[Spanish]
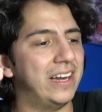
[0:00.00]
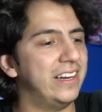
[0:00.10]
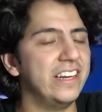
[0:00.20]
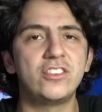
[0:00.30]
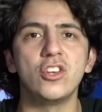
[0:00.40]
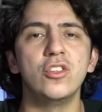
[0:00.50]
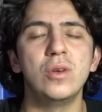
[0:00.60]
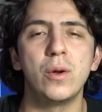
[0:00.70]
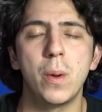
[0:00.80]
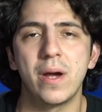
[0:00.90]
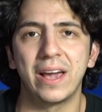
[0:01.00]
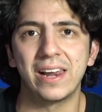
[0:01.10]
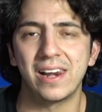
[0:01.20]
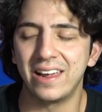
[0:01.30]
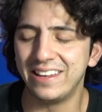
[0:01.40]
el inicio de una nueva
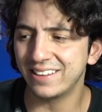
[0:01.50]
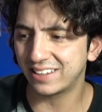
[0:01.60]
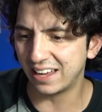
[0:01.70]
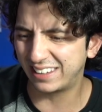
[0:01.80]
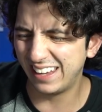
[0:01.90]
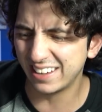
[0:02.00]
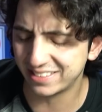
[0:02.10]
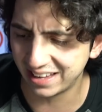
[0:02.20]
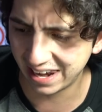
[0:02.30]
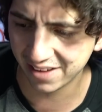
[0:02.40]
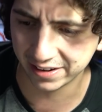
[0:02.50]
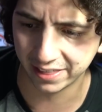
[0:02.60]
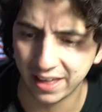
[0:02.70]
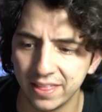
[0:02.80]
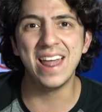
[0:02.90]
guerra. Y es que aquí está la
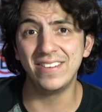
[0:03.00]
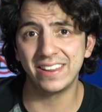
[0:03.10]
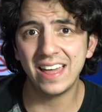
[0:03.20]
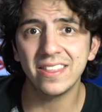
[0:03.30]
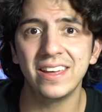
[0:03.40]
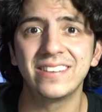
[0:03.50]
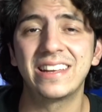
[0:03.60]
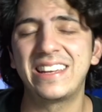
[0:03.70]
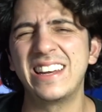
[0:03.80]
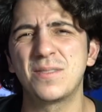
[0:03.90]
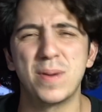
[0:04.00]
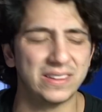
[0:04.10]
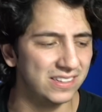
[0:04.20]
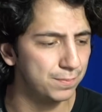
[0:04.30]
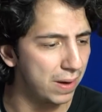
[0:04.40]
verdad. La verdad es que quienes
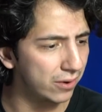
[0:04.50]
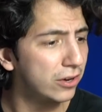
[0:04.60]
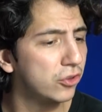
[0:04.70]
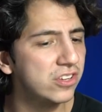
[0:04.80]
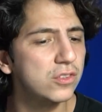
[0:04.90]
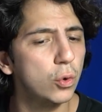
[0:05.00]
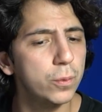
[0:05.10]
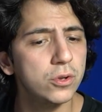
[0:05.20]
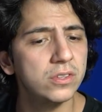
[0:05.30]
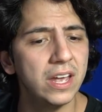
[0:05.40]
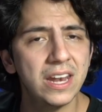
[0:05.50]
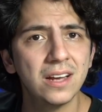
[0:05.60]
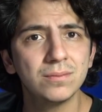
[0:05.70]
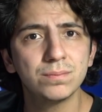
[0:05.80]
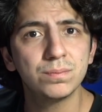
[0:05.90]
participaron en los disturbios
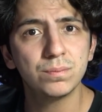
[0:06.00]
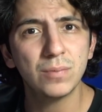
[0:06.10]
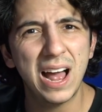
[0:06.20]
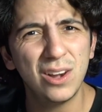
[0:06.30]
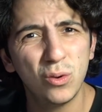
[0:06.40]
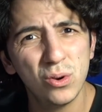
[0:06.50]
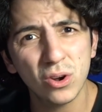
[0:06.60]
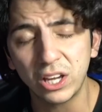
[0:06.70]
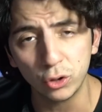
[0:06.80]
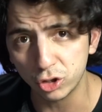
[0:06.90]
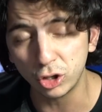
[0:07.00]
eran alguno que otro